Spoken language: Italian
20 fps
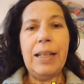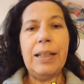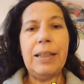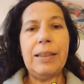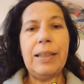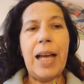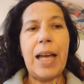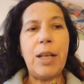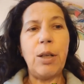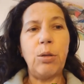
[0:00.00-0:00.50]

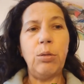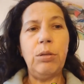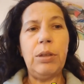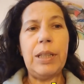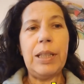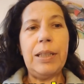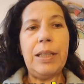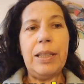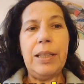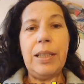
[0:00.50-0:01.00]
dai
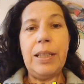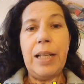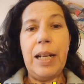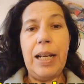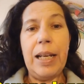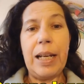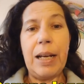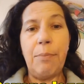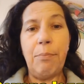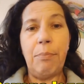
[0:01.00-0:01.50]
contadini
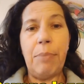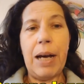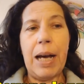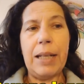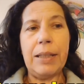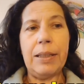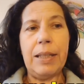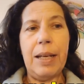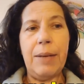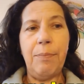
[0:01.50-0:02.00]
nelle
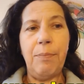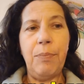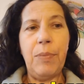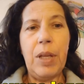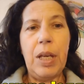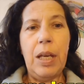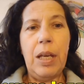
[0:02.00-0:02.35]
campagne